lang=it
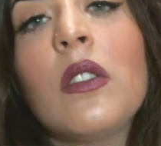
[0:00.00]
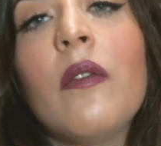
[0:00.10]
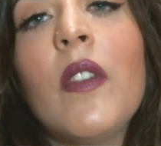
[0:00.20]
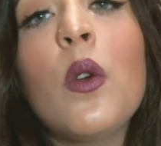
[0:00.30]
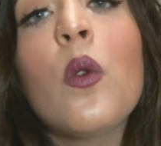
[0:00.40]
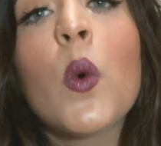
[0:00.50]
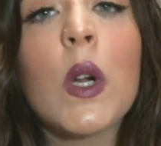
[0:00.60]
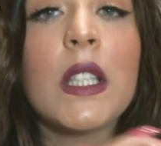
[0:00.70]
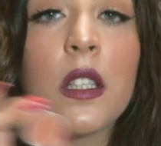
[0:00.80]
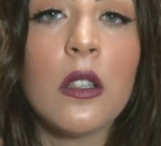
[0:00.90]
davvero con
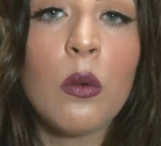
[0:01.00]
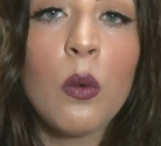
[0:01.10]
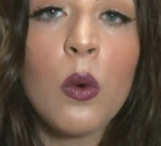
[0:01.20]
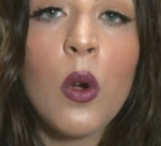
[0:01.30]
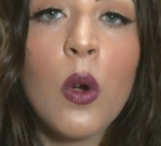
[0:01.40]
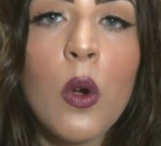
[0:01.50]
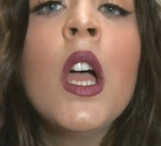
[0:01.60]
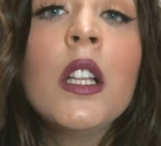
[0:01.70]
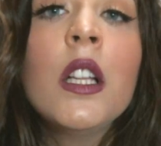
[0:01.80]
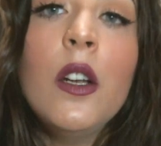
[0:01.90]
qualsiasi trucco
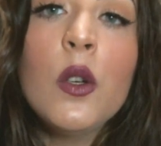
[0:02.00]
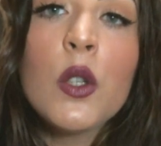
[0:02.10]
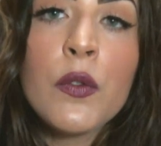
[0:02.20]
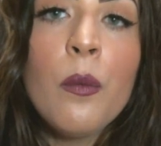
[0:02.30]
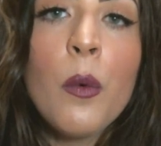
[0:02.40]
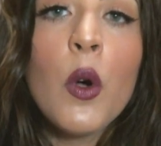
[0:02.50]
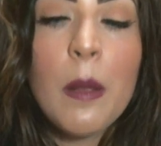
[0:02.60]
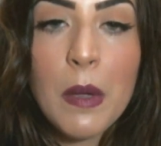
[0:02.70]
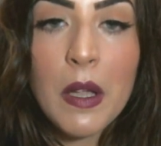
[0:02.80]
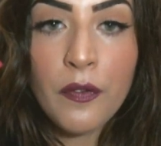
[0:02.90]
nello
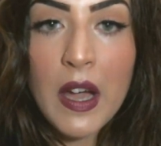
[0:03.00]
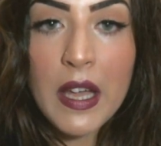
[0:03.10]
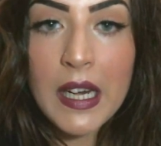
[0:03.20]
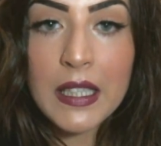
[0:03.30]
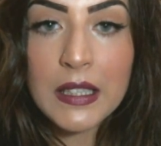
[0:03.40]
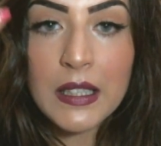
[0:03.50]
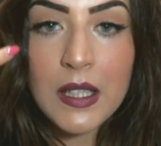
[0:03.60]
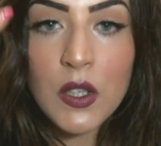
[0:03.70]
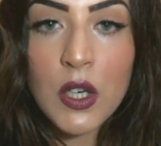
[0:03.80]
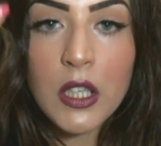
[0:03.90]
sfumone per fare la
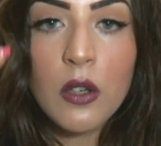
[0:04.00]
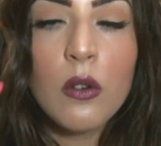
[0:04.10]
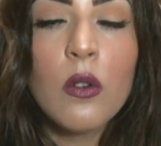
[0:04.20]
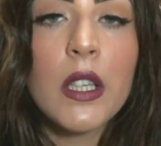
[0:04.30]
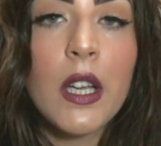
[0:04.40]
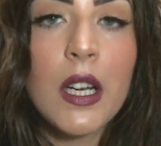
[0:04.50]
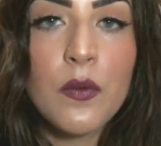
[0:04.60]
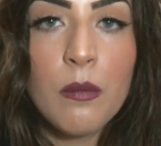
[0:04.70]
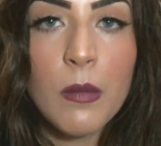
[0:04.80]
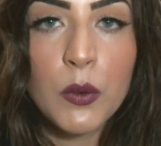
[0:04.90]
gradazione di colore della
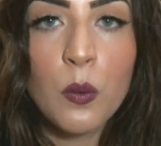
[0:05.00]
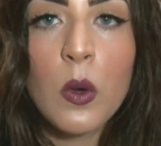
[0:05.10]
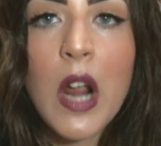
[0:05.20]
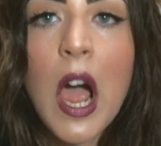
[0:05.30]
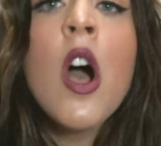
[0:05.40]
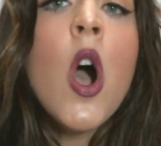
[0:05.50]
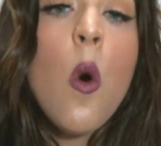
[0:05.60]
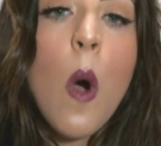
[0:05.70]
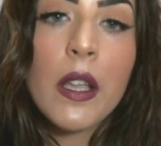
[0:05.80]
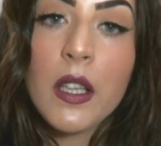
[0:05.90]
sfumatura
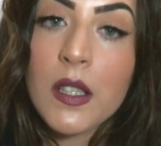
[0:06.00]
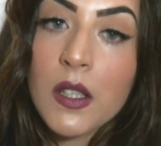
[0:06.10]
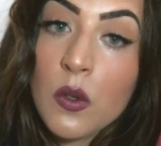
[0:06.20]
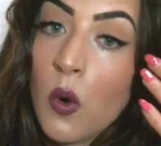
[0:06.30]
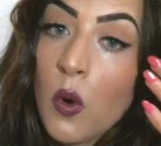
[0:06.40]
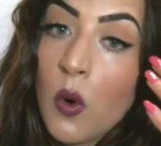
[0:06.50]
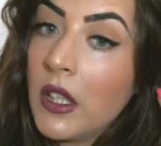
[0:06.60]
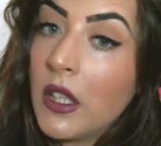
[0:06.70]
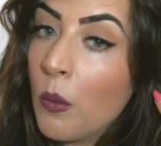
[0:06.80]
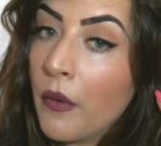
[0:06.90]
o anche a solo,
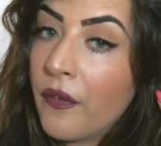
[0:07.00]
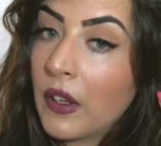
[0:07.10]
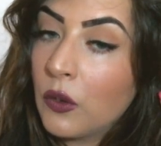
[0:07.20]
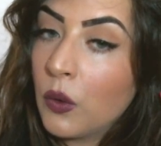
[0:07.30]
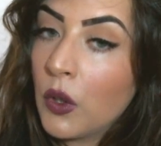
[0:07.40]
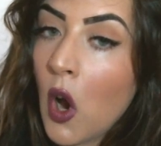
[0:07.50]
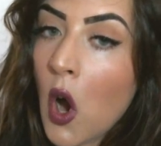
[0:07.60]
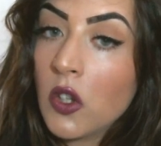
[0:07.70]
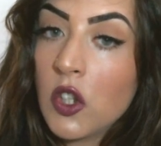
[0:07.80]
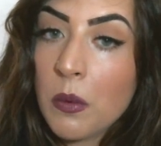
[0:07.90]
vedete come ho fatto io
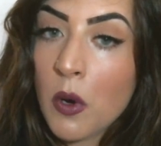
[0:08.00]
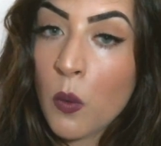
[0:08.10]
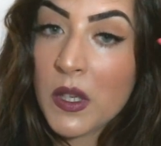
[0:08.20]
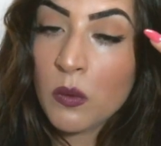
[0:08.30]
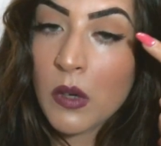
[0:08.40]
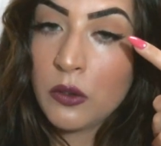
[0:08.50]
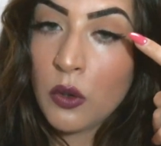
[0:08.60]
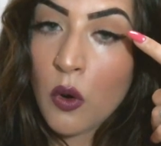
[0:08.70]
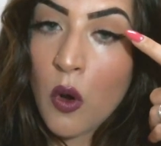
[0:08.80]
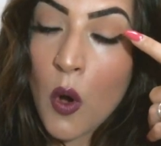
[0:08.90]
oggi, però questo è un
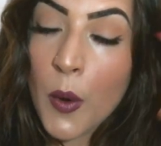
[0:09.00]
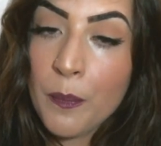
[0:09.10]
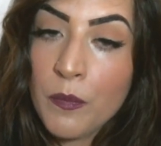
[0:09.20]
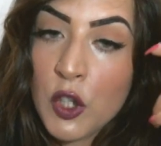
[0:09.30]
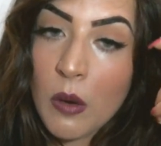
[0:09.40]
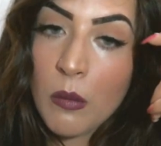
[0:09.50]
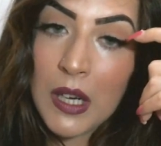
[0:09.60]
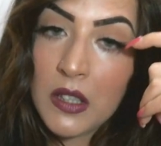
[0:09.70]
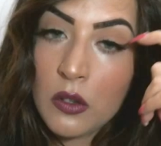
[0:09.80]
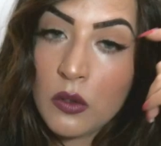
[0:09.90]
altro diciamo,
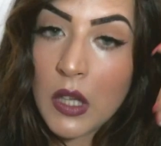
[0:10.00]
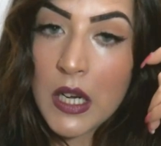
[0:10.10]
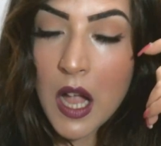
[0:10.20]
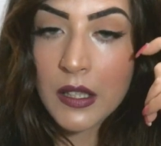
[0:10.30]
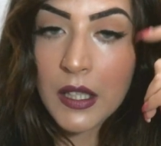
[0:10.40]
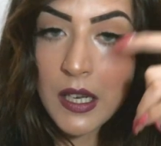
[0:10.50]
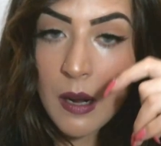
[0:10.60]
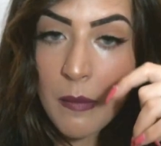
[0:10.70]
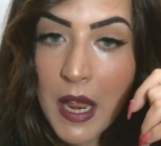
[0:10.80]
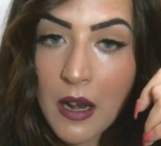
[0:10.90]
un'altra tonalità di
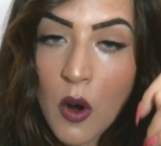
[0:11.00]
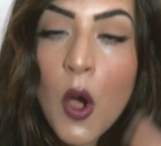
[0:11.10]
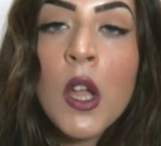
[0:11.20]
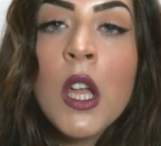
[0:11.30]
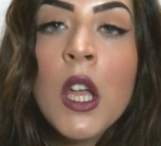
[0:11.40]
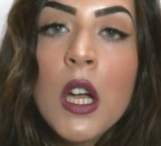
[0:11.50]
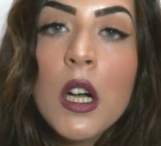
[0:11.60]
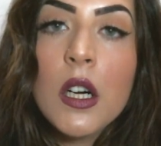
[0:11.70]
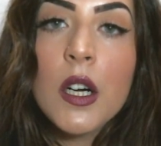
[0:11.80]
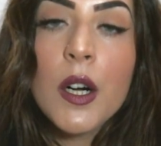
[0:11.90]
caramello,
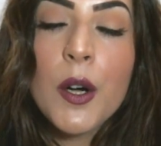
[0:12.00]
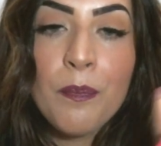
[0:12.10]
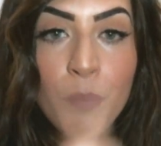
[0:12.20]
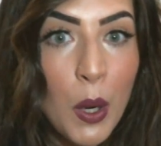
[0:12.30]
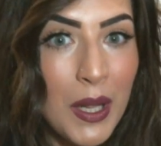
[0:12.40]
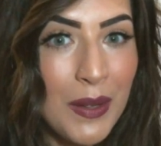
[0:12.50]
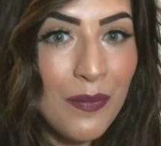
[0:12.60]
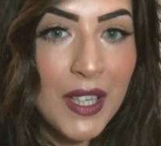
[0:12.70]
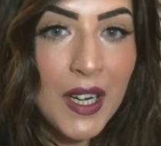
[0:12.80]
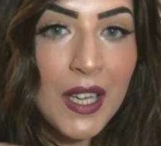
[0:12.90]
uh, poi
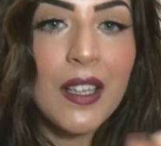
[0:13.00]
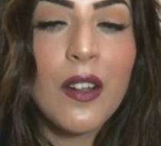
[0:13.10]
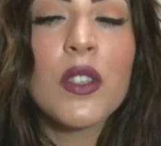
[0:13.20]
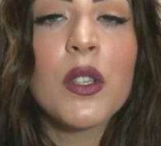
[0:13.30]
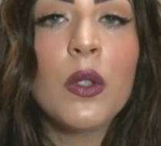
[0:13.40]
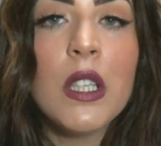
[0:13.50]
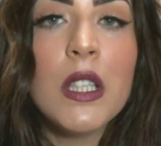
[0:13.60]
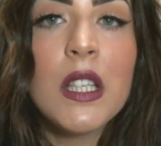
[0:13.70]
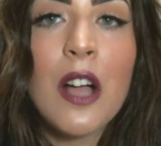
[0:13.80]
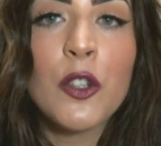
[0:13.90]
vedrete cosa ho
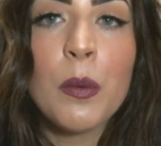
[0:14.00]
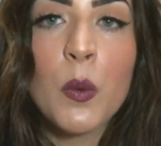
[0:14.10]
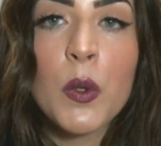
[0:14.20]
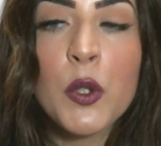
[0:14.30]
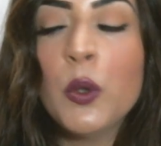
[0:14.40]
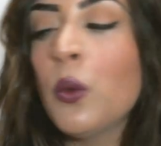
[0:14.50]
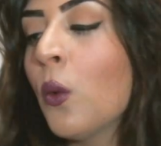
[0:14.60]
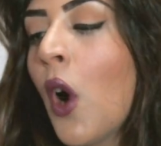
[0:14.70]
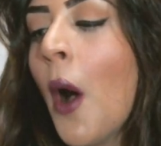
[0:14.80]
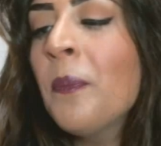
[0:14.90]
utilizzato per questo
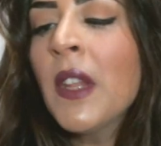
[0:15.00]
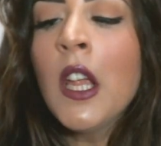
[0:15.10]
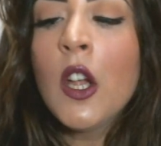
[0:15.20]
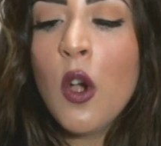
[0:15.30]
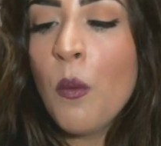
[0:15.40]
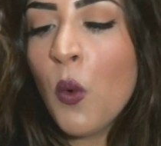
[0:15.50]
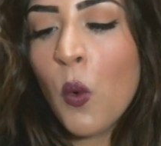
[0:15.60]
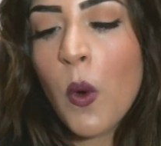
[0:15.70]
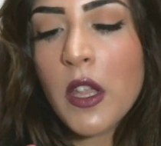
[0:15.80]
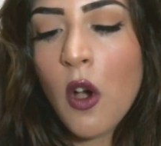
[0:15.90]
trucco,
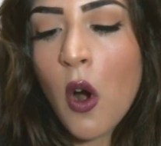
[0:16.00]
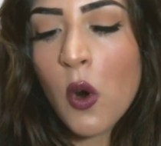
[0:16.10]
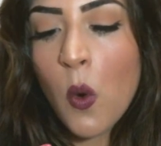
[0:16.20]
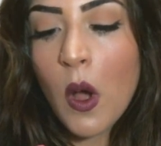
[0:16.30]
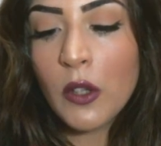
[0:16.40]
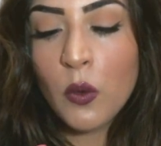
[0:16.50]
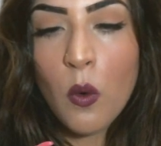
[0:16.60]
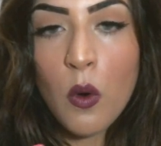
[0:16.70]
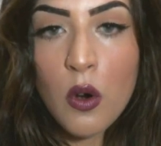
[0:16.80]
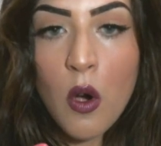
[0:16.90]
comunque io lo
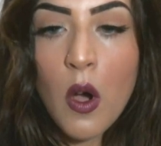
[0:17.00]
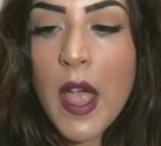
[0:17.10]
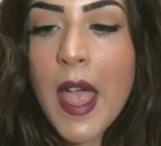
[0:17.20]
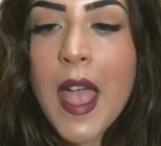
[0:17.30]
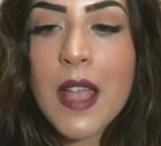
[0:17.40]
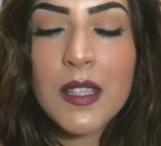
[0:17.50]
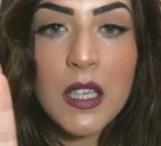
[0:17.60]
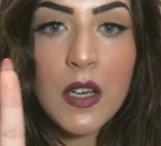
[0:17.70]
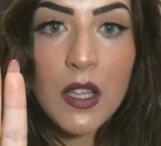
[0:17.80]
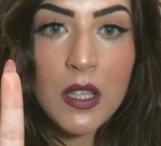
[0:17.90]
adoro, è
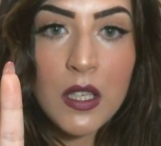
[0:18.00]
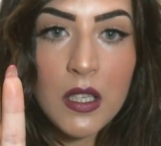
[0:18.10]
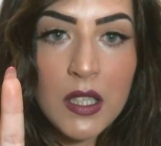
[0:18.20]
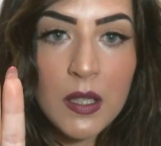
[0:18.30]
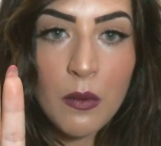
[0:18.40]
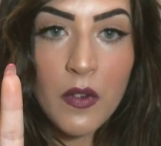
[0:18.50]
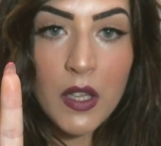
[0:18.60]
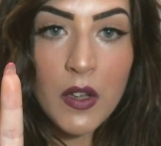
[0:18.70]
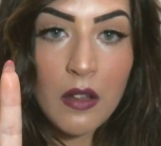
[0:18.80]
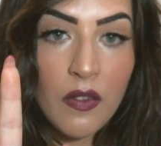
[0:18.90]
scriventissimo,
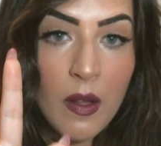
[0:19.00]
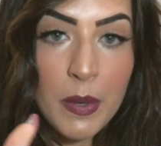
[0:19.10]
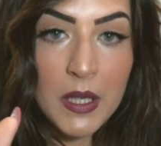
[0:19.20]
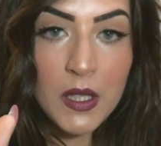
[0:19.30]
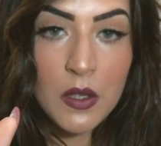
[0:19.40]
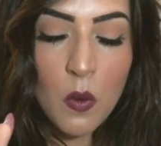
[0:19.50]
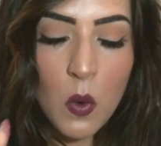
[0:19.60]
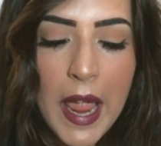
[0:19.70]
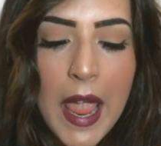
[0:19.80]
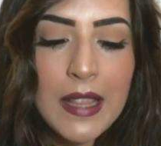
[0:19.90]
vedete, fa
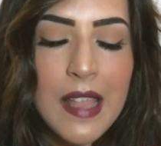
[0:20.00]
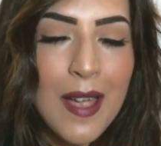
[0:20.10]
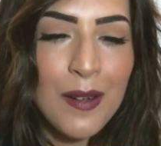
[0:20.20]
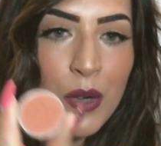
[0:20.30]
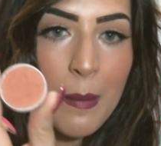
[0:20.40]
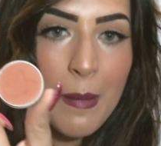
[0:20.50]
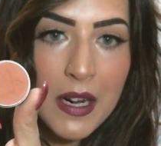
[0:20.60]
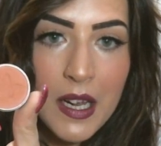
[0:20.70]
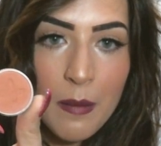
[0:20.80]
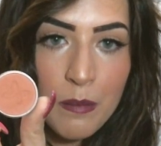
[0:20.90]
impressione ed è una
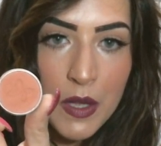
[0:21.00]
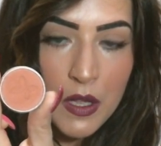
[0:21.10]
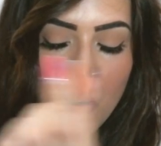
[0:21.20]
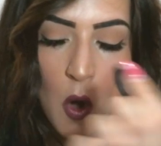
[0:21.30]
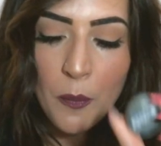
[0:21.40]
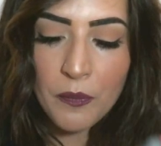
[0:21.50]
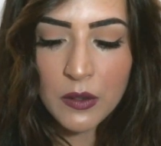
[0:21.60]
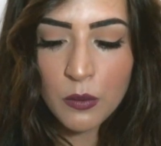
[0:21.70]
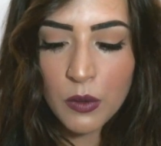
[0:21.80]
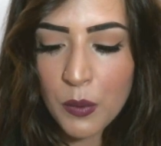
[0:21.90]
marca bio,
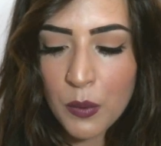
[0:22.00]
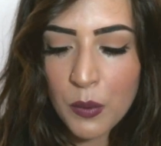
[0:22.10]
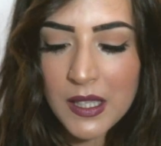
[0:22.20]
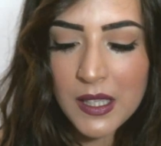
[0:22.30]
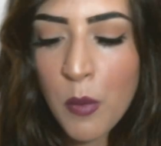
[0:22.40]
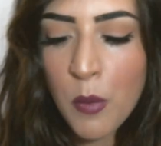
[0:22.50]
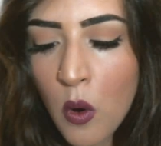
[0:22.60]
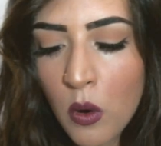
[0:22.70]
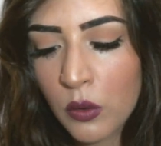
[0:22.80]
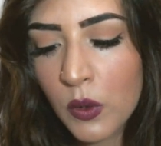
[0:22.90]
la, questa
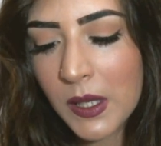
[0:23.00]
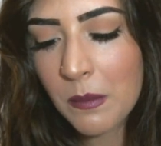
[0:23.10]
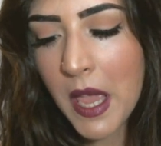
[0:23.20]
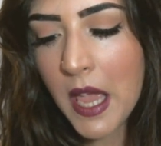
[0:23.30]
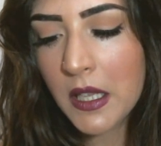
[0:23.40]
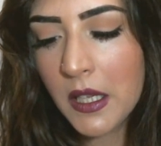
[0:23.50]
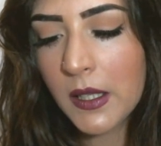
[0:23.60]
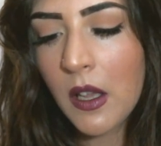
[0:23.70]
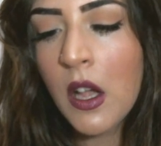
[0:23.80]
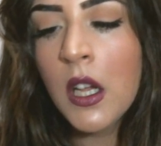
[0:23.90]
Bo
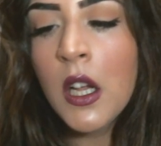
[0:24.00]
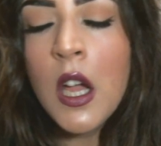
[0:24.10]
Cosmetics.